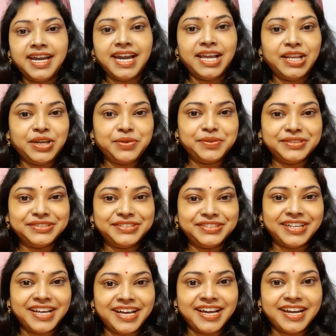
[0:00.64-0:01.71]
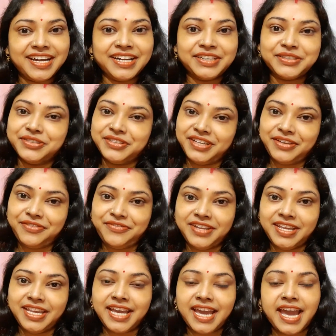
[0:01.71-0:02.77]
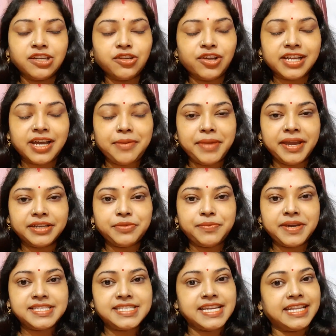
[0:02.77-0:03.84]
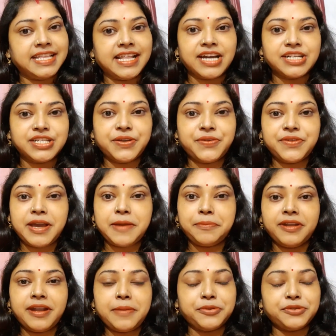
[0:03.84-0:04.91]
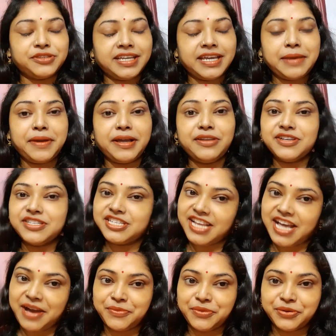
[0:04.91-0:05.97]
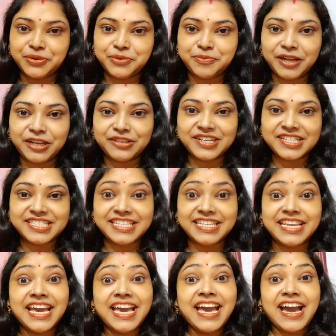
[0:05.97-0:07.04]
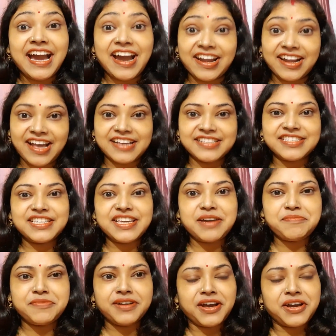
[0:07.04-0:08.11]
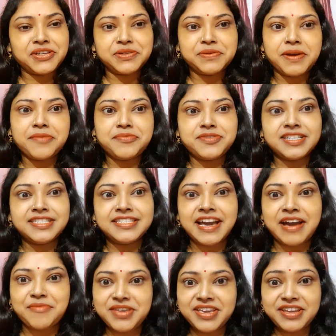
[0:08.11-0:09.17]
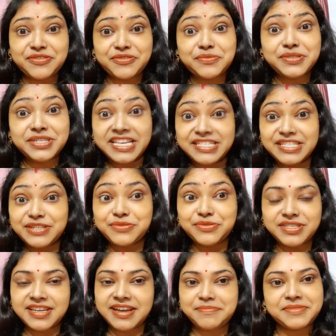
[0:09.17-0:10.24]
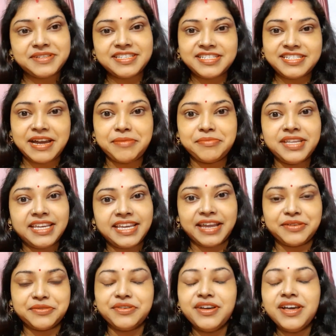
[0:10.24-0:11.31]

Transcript: হ্যালো বন্ধুরা গুড ইভিনিং অ্যান্ড ওয়েলকাম ব্যাক টু মাই চ্যানেল আশা করি আপনারা প্রত্যেকেই ভালো আছেন আমিও খুব ভালো আছি আর আজকে আপনারা হয়তো ভাবছেন যে আমি এরকম সেজে গুজে আপনাদের সামনে কেন